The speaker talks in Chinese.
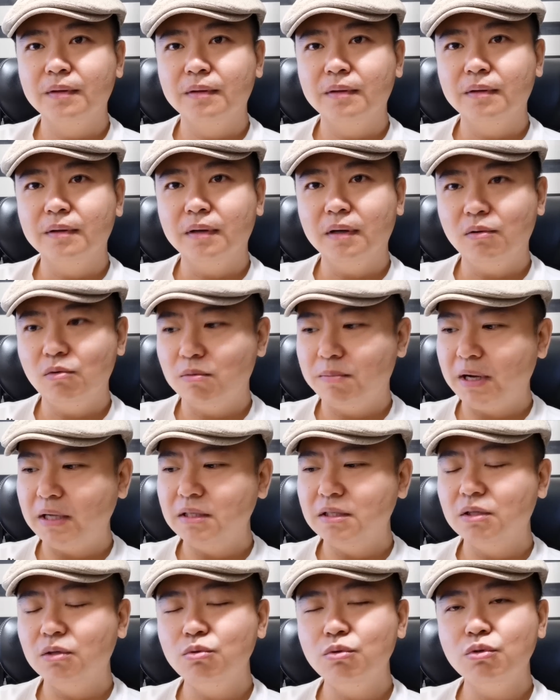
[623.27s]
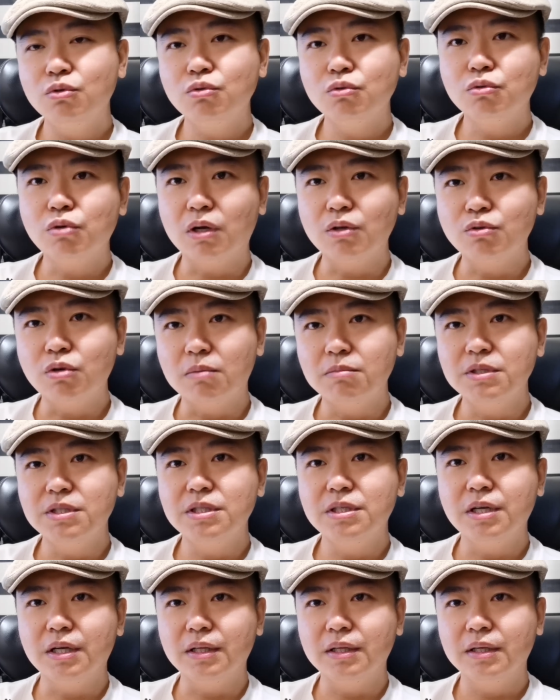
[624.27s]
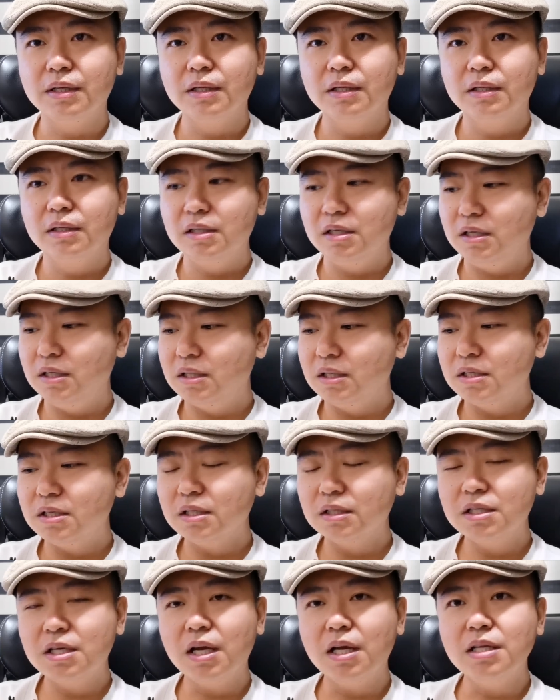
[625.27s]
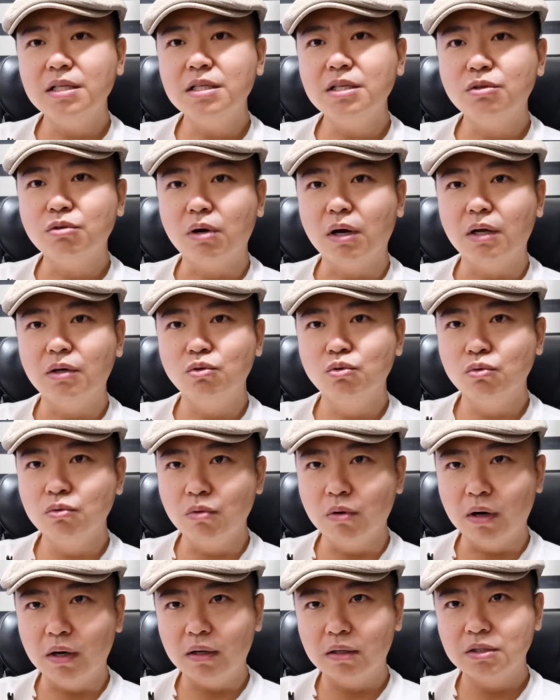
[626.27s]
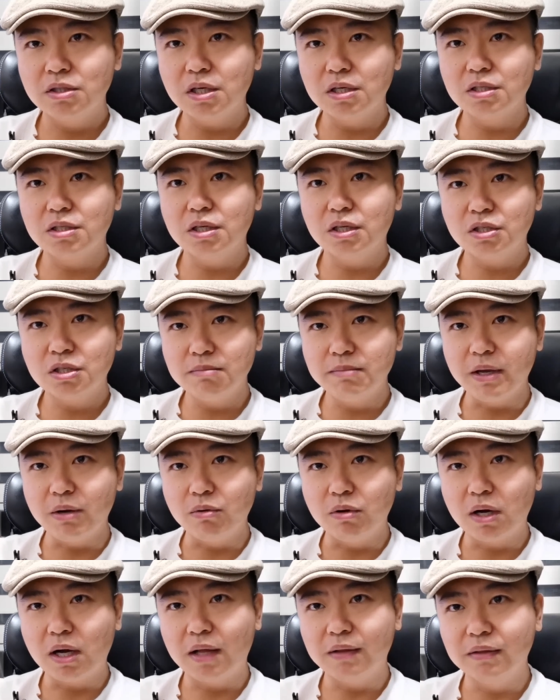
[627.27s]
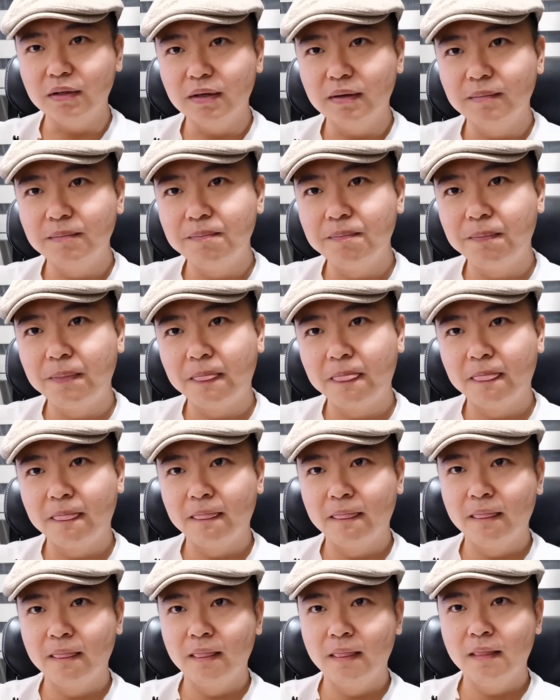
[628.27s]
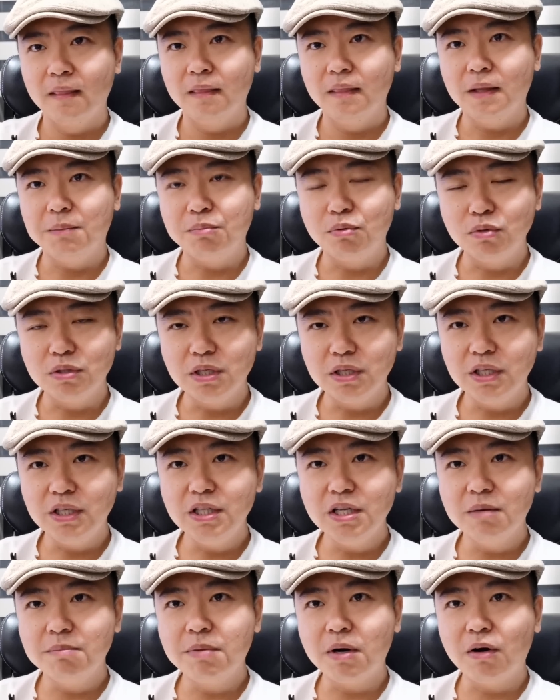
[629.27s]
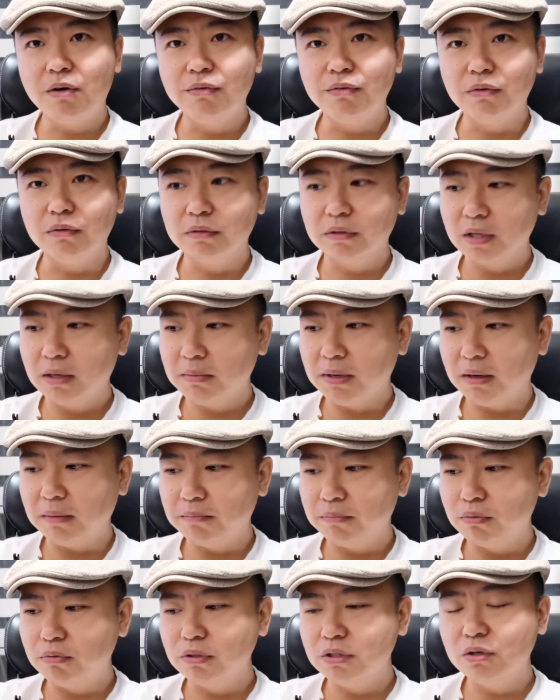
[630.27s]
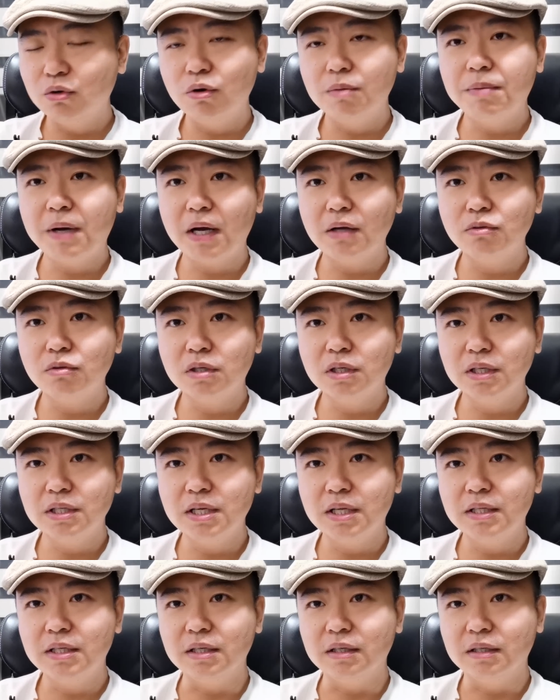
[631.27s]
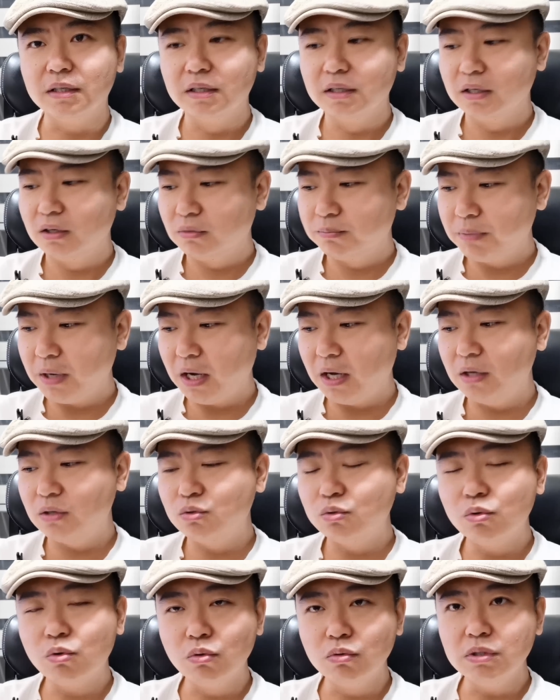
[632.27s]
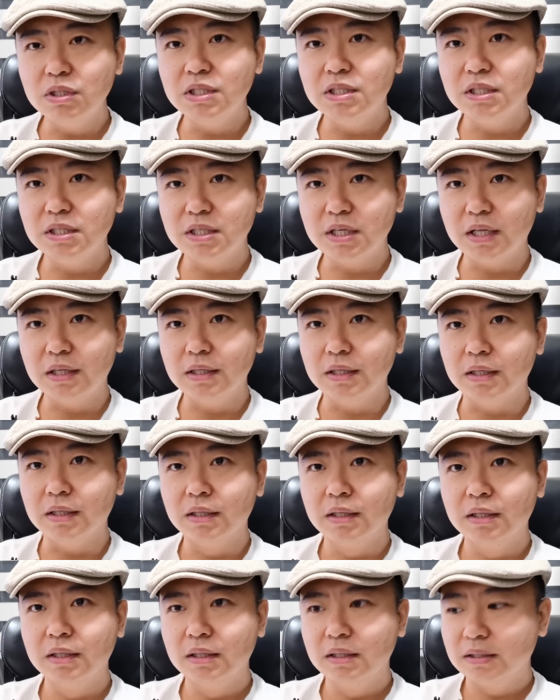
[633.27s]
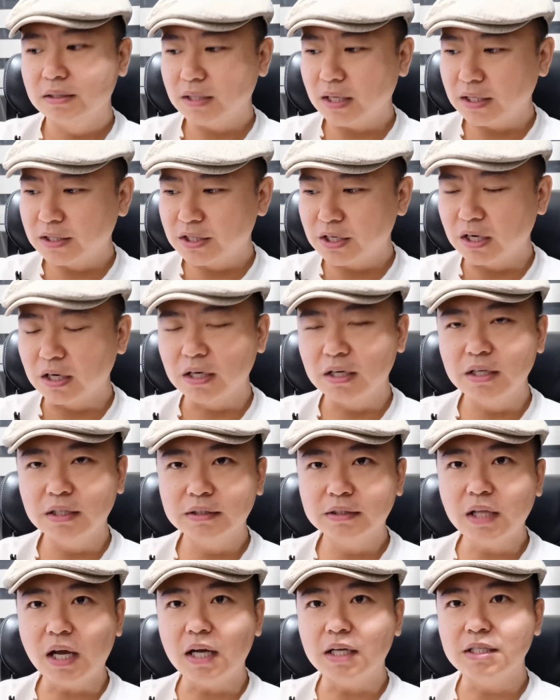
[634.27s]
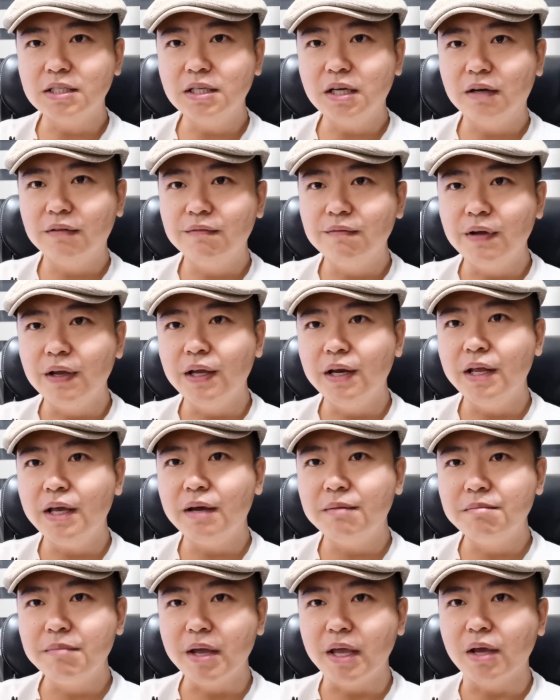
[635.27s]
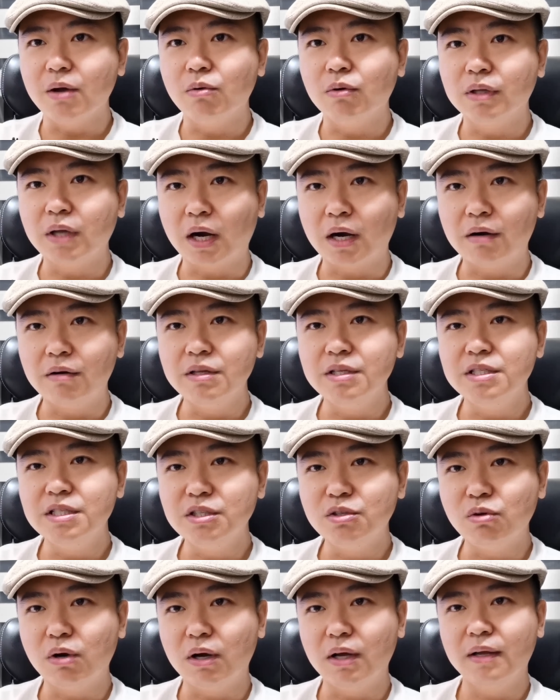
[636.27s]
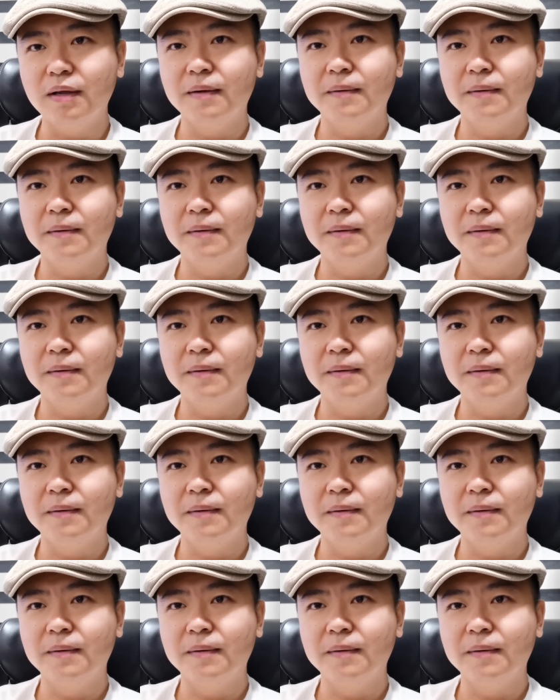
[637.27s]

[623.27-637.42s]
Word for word: 啊，我把你的运输船全部击沉，你的这个天然气船，如果证实了是美国干的，那普京一定报复。那么，普京会派出核潜艇，派出攻击型潜艇。在整个大西洋围猎美国的 LNG 船，